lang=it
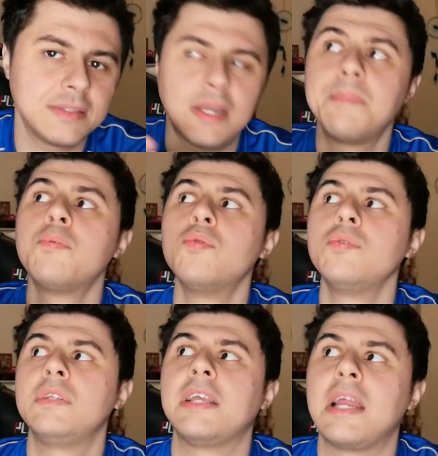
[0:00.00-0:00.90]
tre
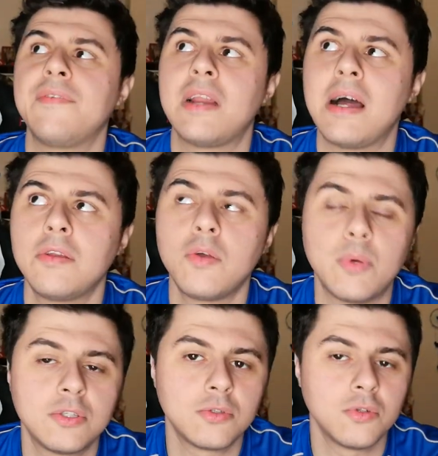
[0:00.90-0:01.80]
punti che arriveranno in
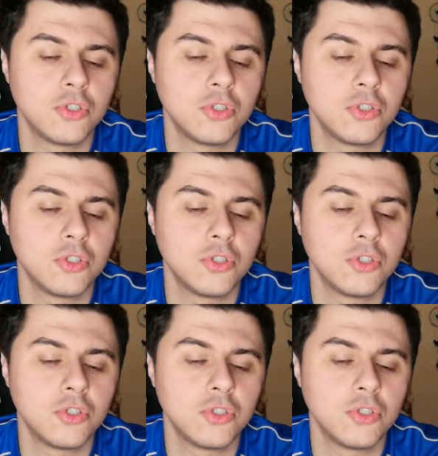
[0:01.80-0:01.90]
questo